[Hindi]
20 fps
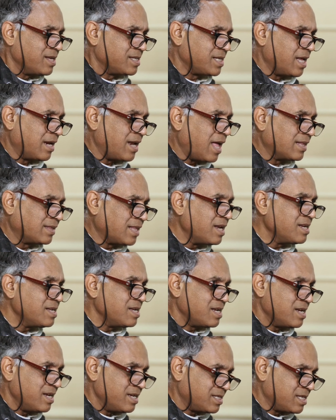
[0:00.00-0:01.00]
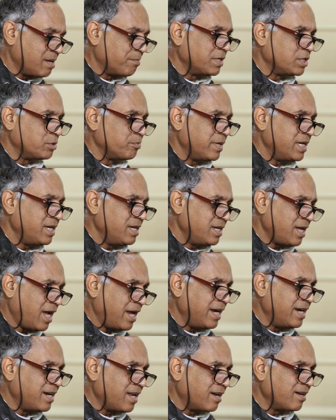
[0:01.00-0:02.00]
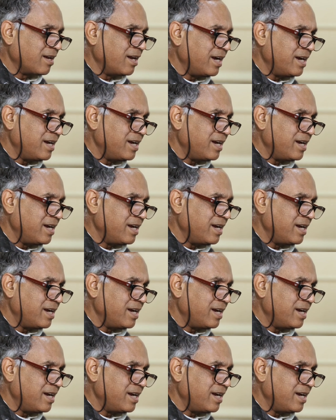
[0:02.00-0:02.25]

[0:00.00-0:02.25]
सनातन समझ में या इटरनल